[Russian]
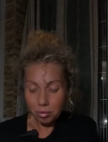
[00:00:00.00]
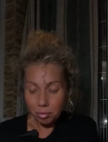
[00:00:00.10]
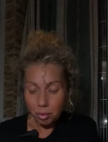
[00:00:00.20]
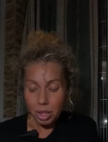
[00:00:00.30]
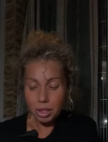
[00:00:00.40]

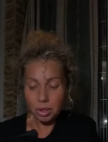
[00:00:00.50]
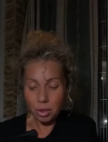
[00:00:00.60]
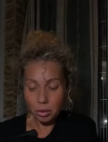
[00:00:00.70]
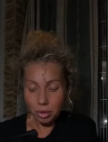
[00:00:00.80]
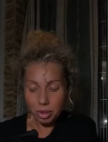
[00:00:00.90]
были
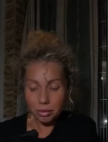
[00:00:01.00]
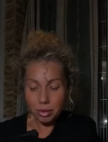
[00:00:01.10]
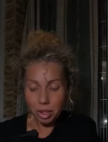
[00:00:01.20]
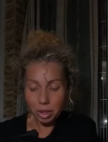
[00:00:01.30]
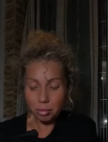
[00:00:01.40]
слезы,
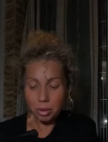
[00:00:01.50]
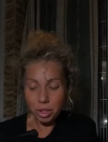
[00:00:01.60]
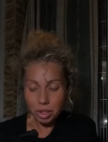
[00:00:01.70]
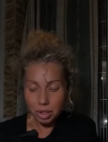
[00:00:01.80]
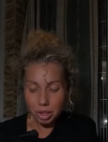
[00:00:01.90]
как
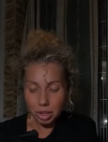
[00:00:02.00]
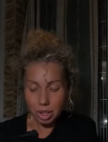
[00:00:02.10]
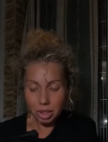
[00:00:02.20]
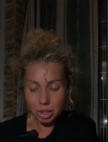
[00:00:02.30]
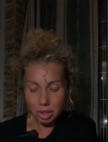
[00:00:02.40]
обычно, как
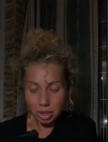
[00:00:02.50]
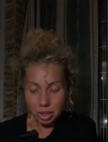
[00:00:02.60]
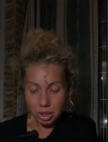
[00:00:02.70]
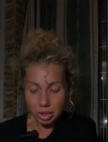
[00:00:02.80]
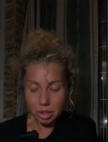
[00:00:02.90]
каждый
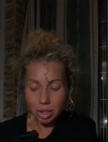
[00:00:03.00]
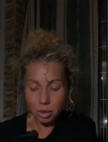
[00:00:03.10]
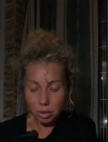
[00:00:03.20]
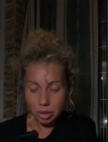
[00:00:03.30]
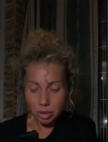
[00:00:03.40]
ретрит,
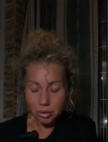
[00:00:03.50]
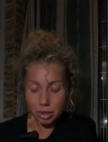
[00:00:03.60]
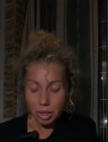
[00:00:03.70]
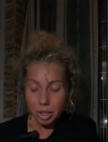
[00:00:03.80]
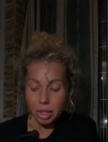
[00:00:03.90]
слезы,
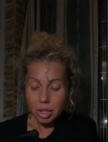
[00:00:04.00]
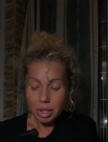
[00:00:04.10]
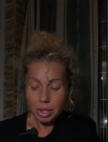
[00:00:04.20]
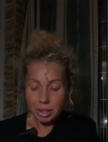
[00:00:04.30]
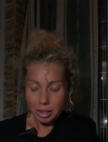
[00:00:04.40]

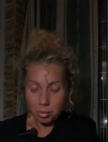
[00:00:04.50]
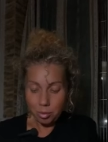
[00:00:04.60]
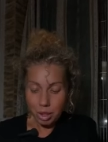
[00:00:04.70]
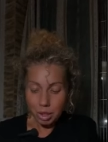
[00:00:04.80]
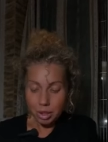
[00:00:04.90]

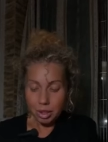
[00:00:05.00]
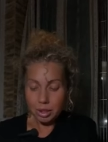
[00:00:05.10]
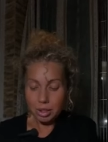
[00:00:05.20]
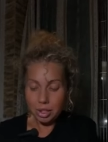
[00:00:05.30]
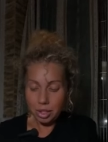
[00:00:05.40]
смех,
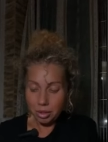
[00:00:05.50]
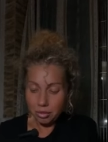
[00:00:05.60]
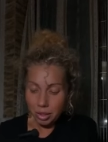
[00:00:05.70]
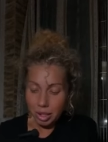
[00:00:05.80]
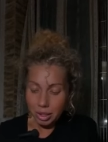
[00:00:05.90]

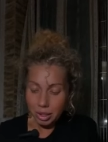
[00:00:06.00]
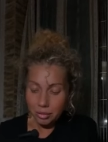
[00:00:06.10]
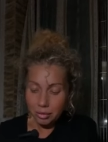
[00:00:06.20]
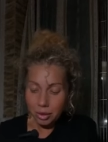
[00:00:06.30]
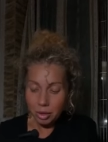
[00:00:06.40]

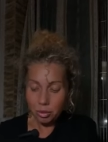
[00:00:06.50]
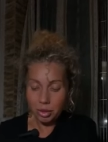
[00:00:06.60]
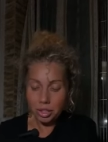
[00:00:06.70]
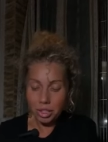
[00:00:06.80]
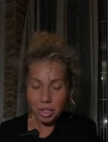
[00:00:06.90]
разочарование. Но
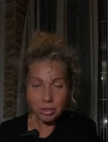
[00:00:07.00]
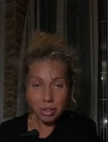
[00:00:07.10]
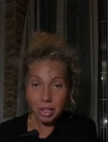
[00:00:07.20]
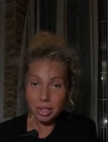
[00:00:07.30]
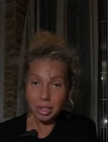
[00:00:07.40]

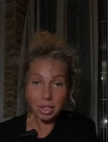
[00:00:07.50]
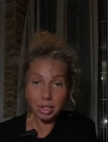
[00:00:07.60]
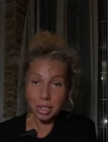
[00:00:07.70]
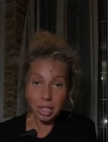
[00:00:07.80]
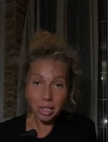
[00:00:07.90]
разочарование
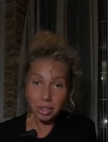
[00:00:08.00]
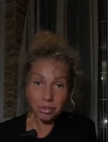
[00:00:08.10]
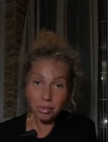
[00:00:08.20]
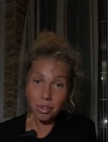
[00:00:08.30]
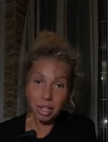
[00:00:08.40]
никогда нет
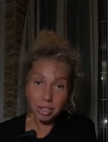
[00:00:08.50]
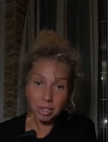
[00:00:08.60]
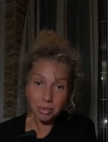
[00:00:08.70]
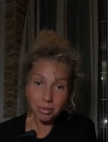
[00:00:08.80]
в вас.